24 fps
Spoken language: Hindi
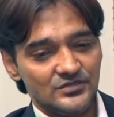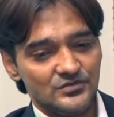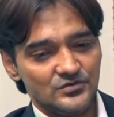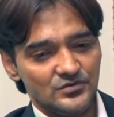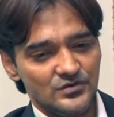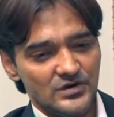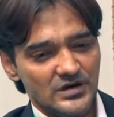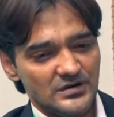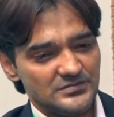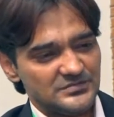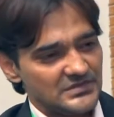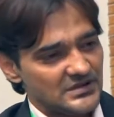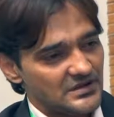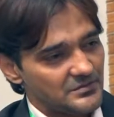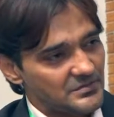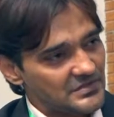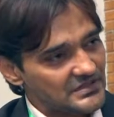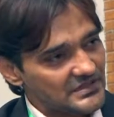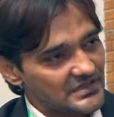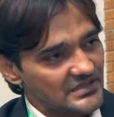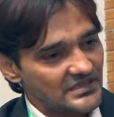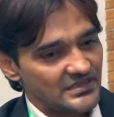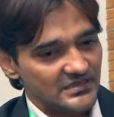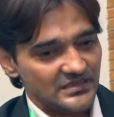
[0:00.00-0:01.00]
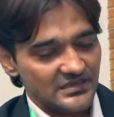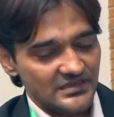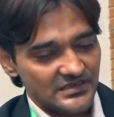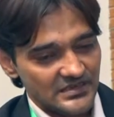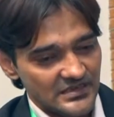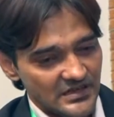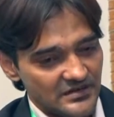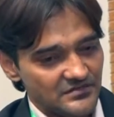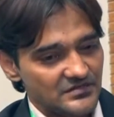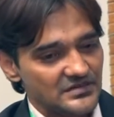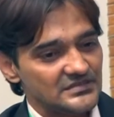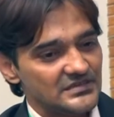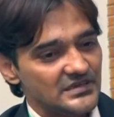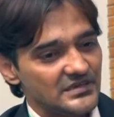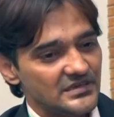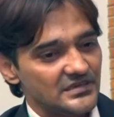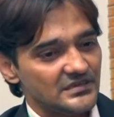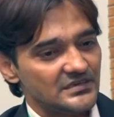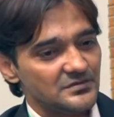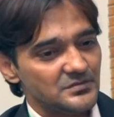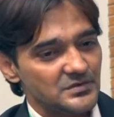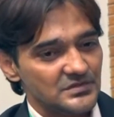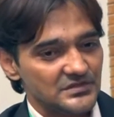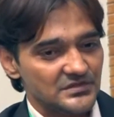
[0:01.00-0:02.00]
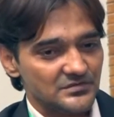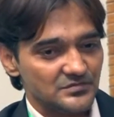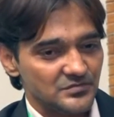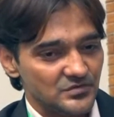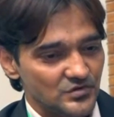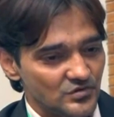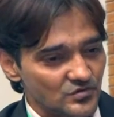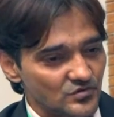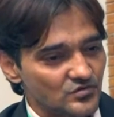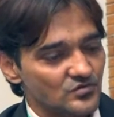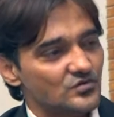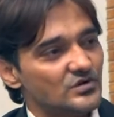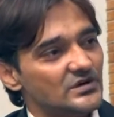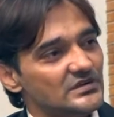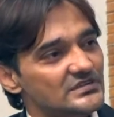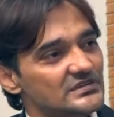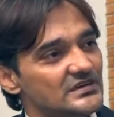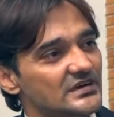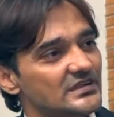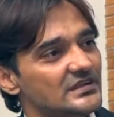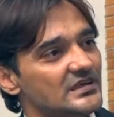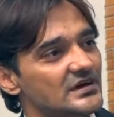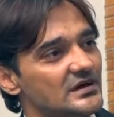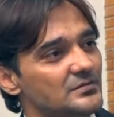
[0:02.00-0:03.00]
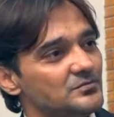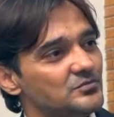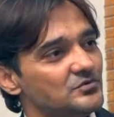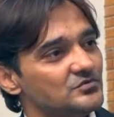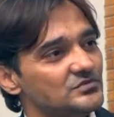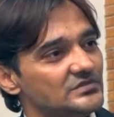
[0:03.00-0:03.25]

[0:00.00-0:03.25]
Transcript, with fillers: तो आप ज़रा बताइए कि क्या वजह है कि मतलब क्यों रोका जा रहा है आपको